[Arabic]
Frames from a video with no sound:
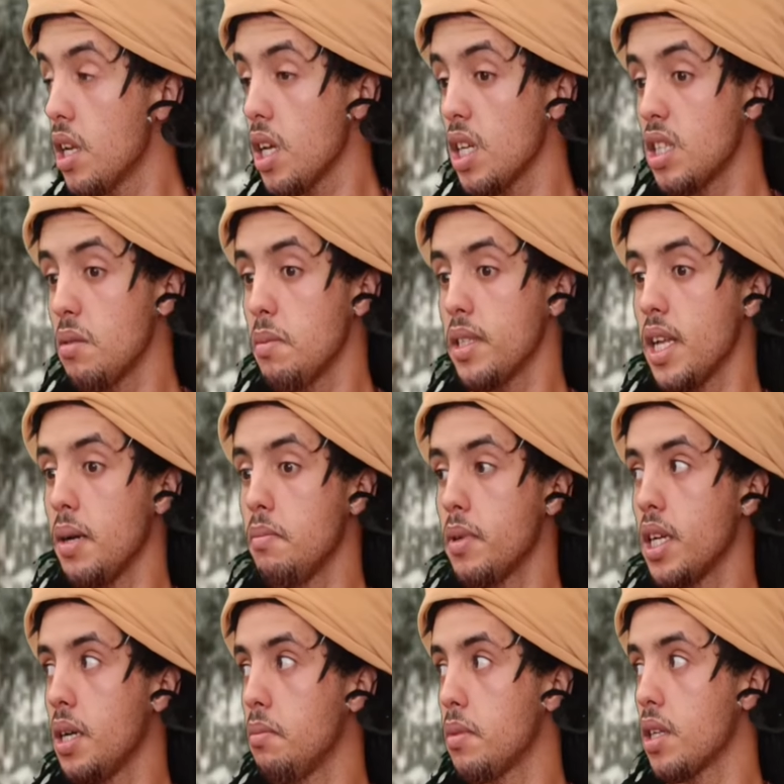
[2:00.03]
لقيت ما
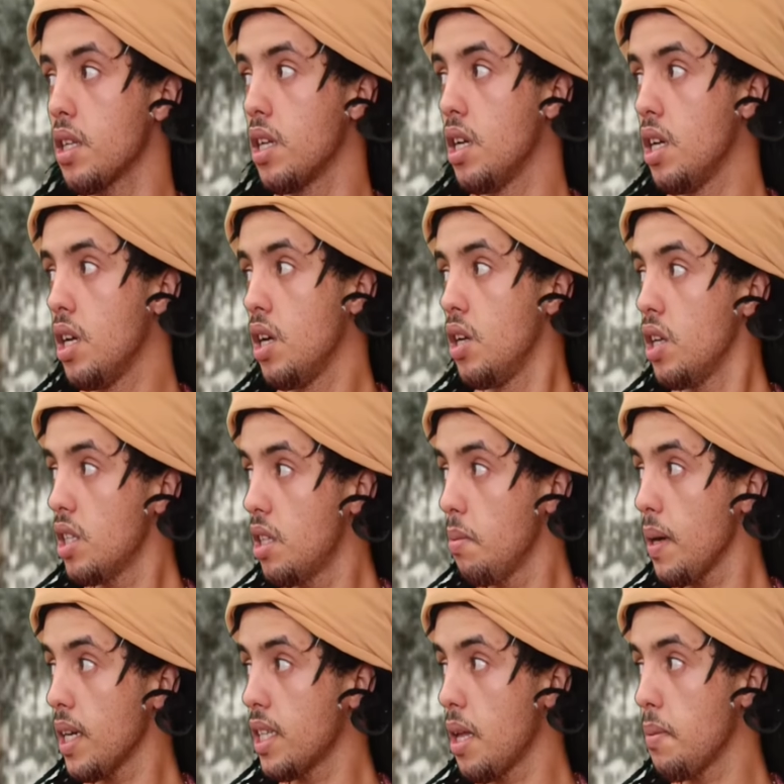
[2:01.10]
تعمر عمري انت
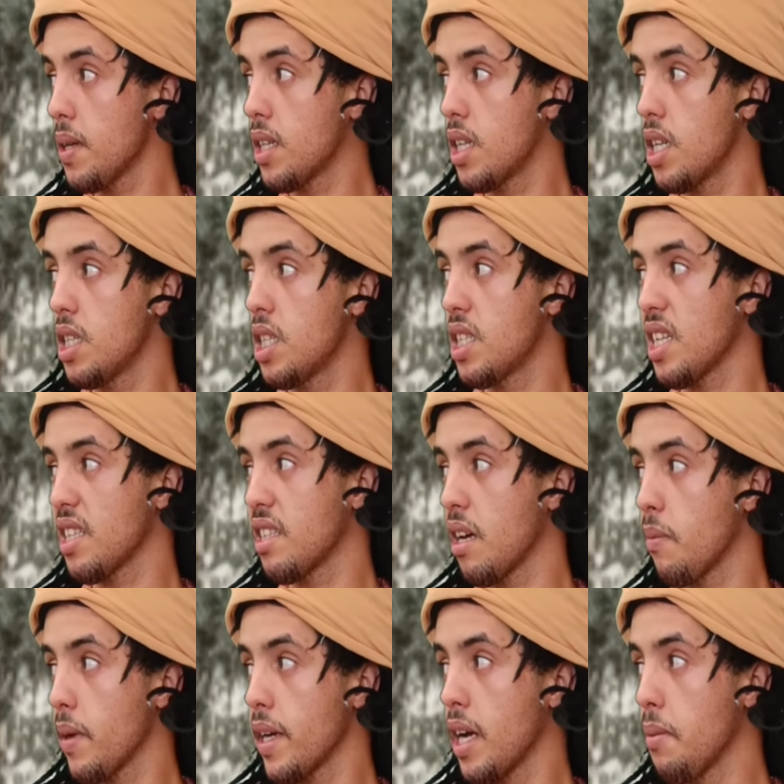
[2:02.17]
باقي تابع الكريدي تاع الدار
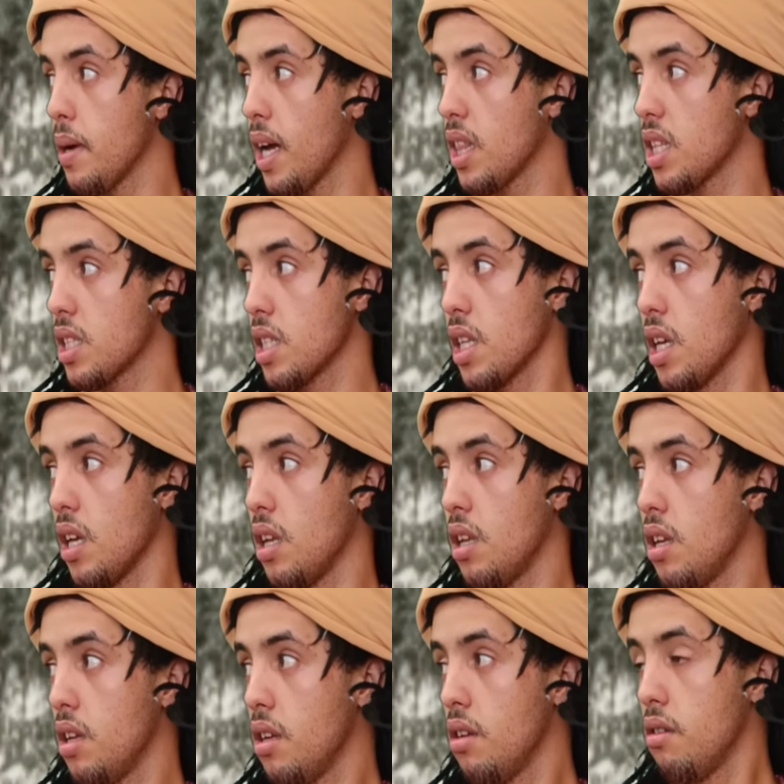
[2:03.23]
باقي ما خلصتي
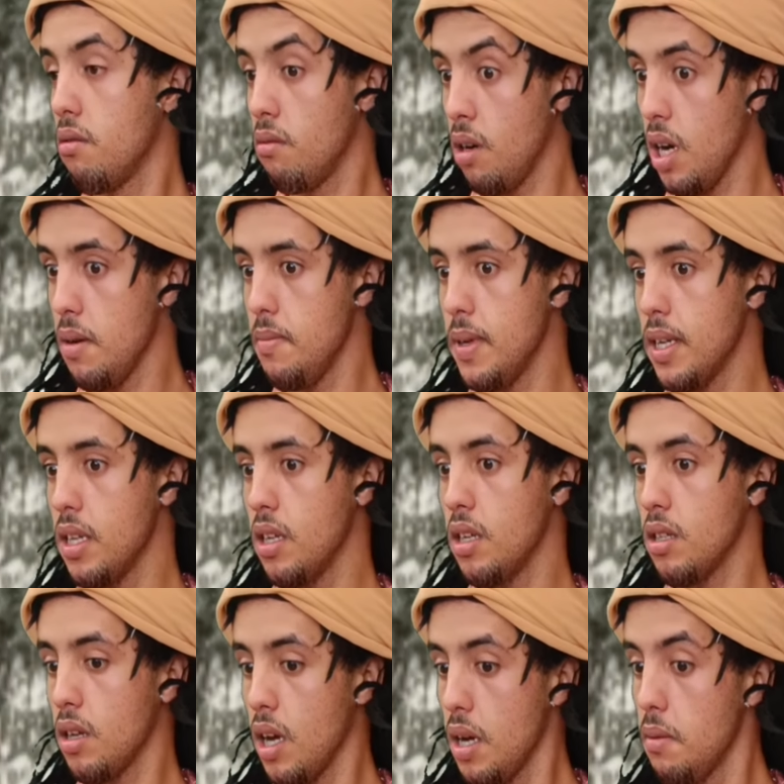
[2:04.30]
وعمري
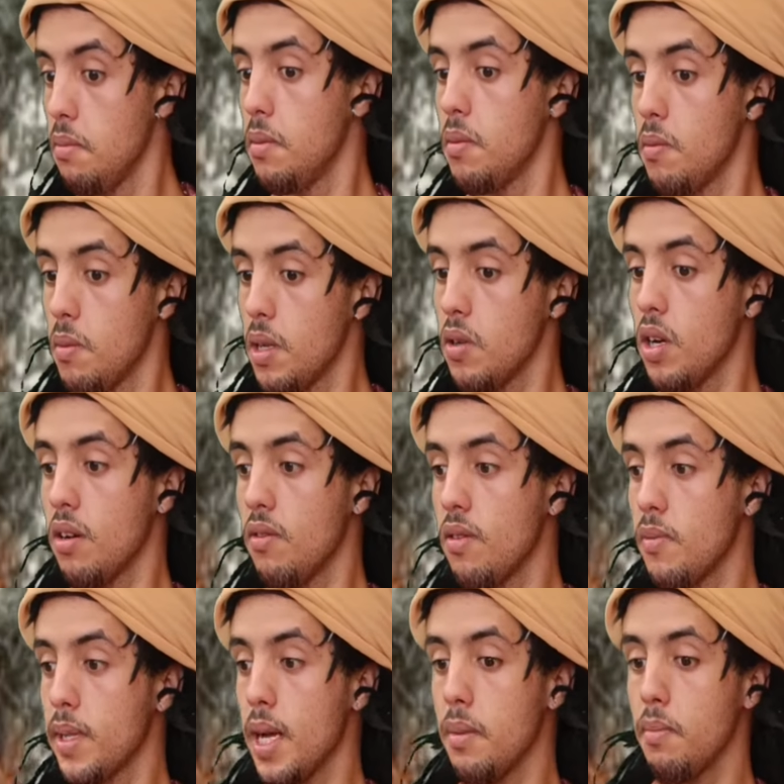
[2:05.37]
عمري
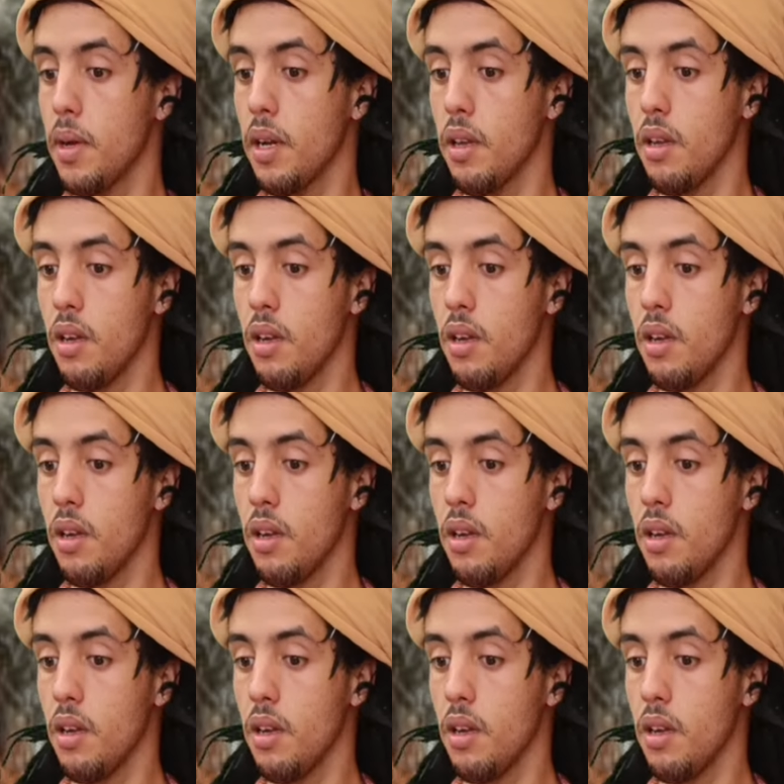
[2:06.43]
عرفت تعمر